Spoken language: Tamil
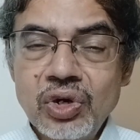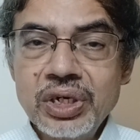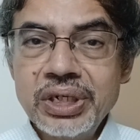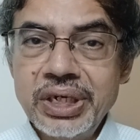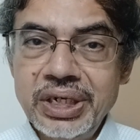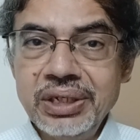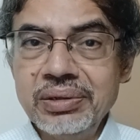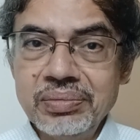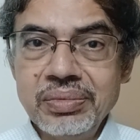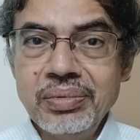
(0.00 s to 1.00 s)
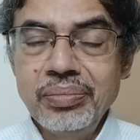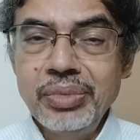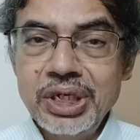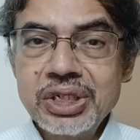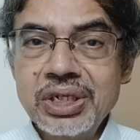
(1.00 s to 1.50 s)
கோஆர்டினேட்டிங்
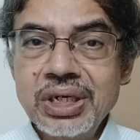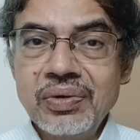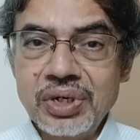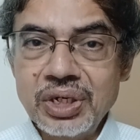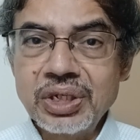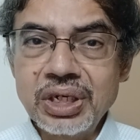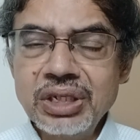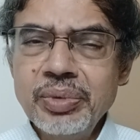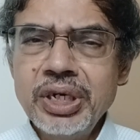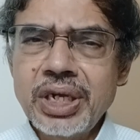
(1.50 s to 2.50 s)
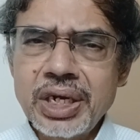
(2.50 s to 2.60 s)
மினிஸ்டராக அவர் இருந்தார் இந்த மாதிரி